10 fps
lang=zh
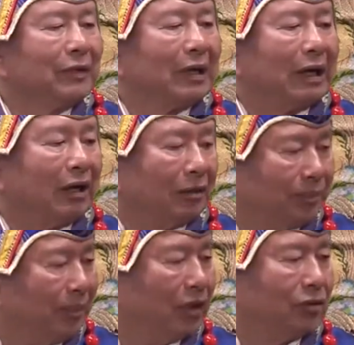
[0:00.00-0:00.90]
啊，
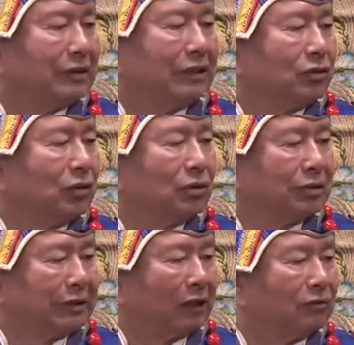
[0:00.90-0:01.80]
没有在做
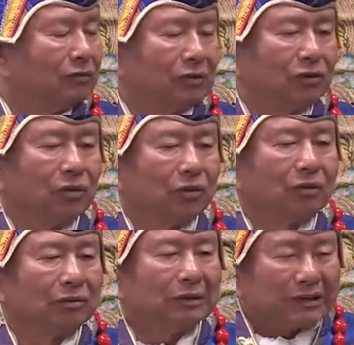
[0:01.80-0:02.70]
降福的作
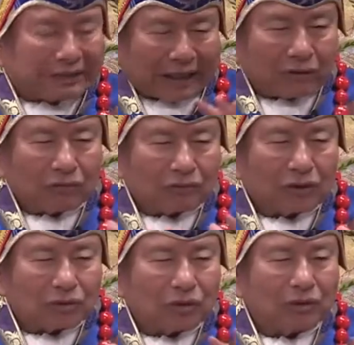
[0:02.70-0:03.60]
用。降福
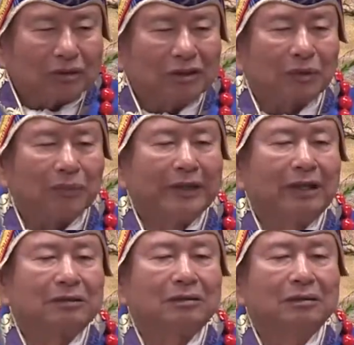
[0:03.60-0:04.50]
的作用是怎么
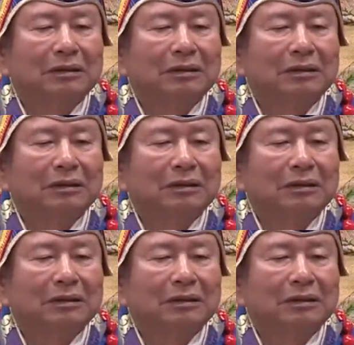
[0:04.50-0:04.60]
样子？